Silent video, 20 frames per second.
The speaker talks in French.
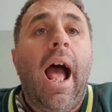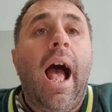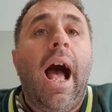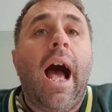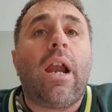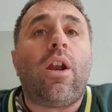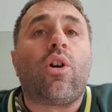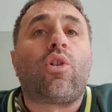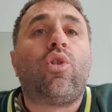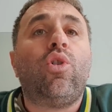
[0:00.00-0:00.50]

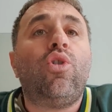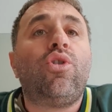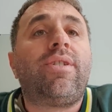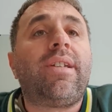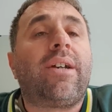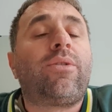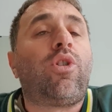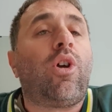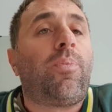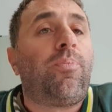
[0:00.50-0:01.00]
Alors que le
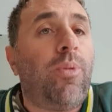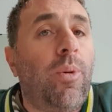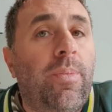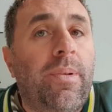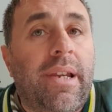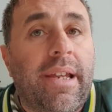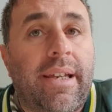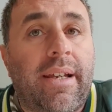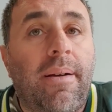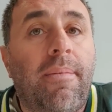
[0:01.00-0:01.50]
secteur
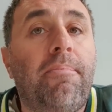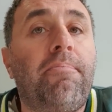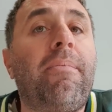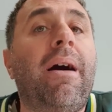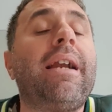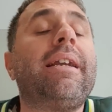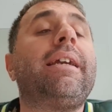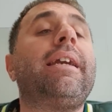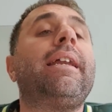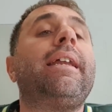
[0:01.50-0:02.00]
public,
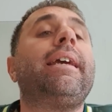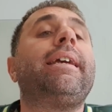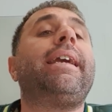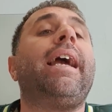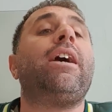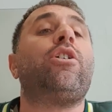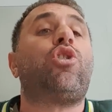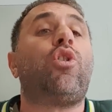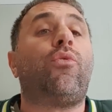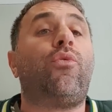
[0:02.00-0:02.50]
malgré les
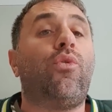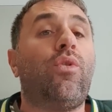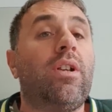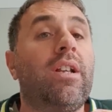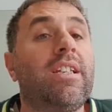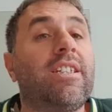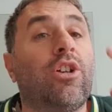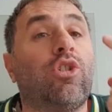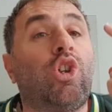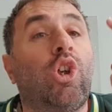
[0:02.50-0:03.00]
vous,
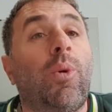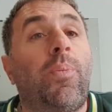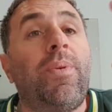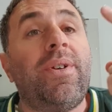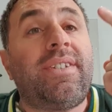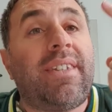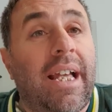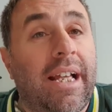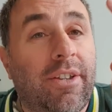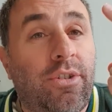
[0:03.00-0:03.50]
les
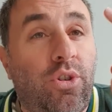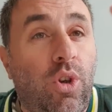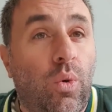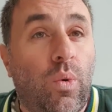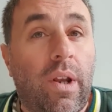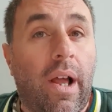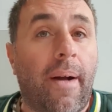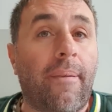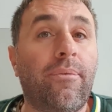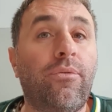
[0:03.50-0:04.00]
entreprises c'est
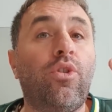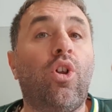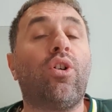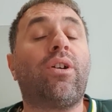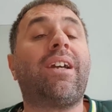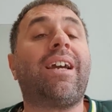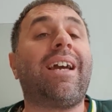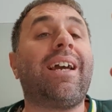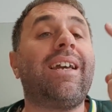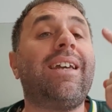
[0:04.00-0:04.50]
là, n'ont
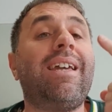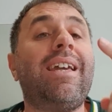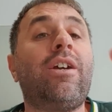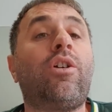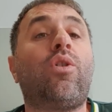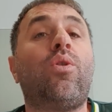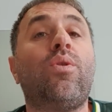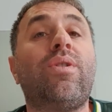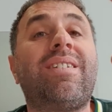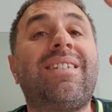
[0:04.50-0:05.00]
créé
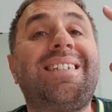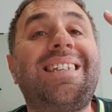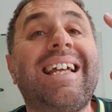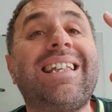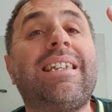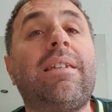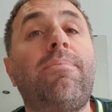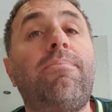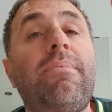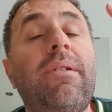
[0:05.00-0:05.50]
que
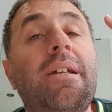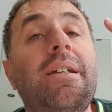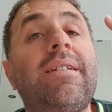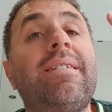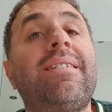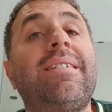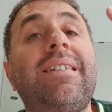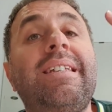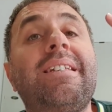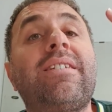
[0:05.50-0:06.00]

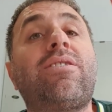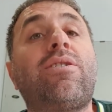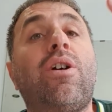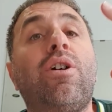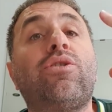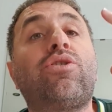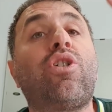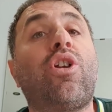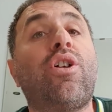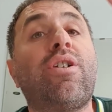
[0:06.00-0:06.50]

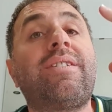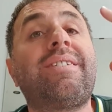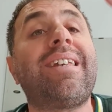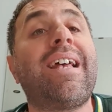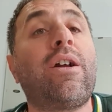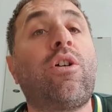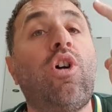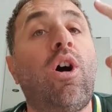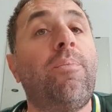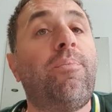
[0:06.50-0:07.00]

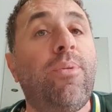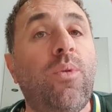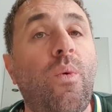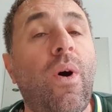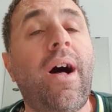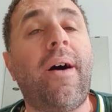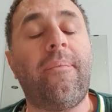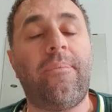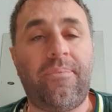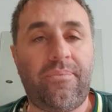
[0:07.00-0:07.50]
7635
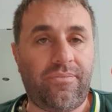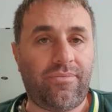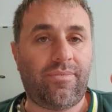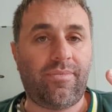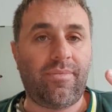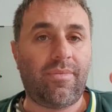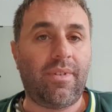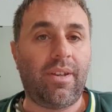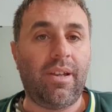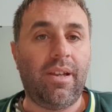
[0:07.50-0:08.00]
emplois.
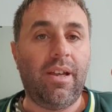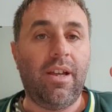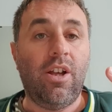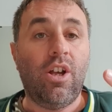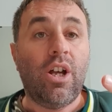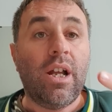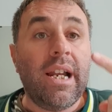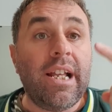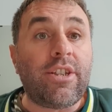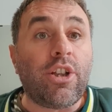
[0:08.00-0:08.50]

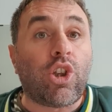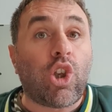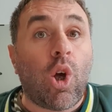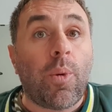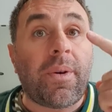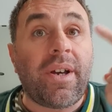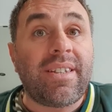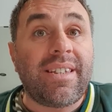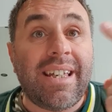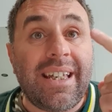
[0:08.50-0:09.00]
Les
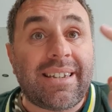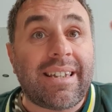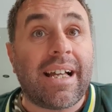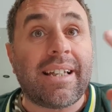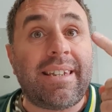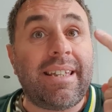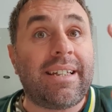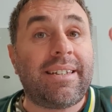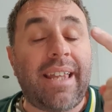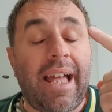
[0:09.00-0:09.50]
entreprises
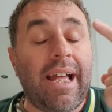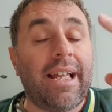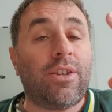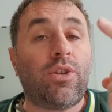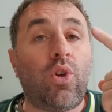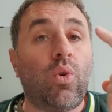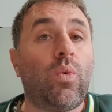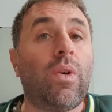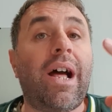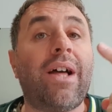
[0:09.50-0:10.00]
étatiques
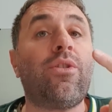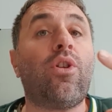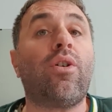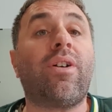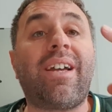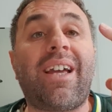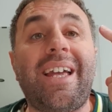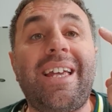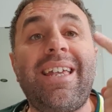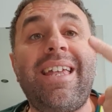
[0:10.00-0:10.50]
de n'ont
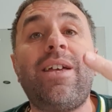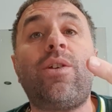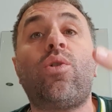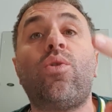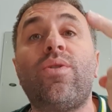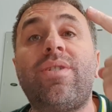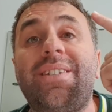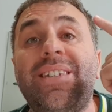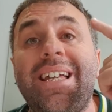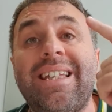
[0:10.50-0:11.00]
créé
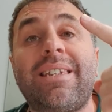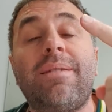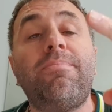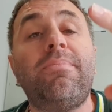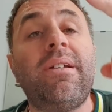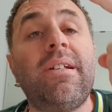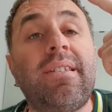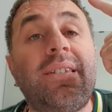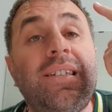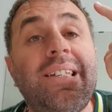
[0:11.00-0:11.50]
que
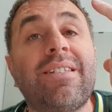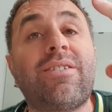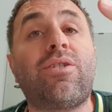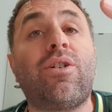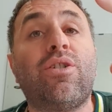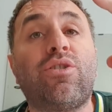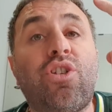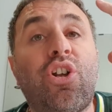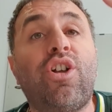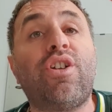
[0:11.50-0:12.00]

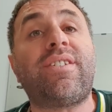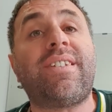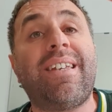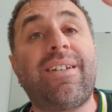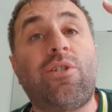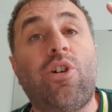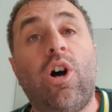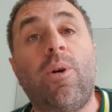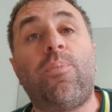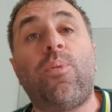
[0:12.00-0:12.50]

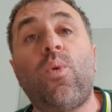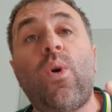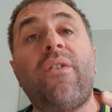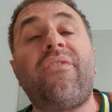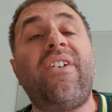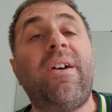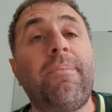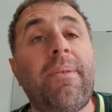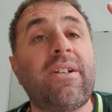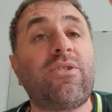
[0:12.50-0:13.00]
7635 emplois
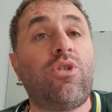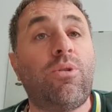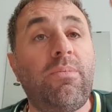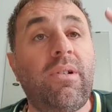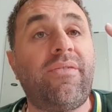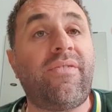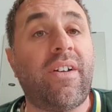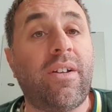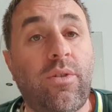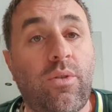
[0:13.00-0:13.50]
fin mars
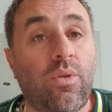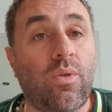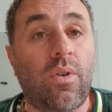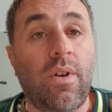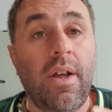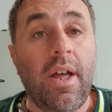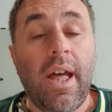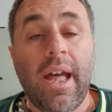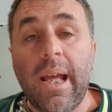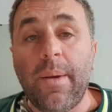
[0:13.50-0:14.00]
2022.
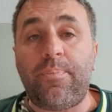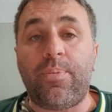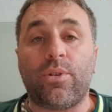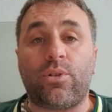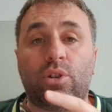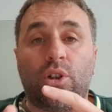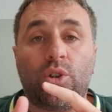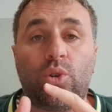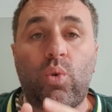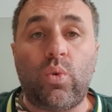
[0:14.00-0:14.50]
Et
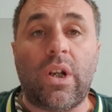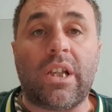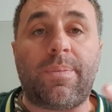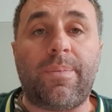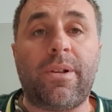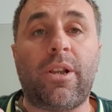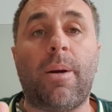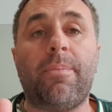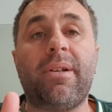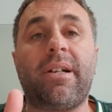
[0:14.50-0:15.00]
pourtant, Doula
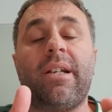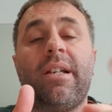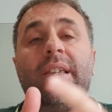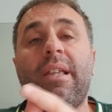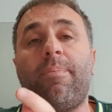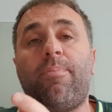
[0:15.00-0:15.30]
les crédits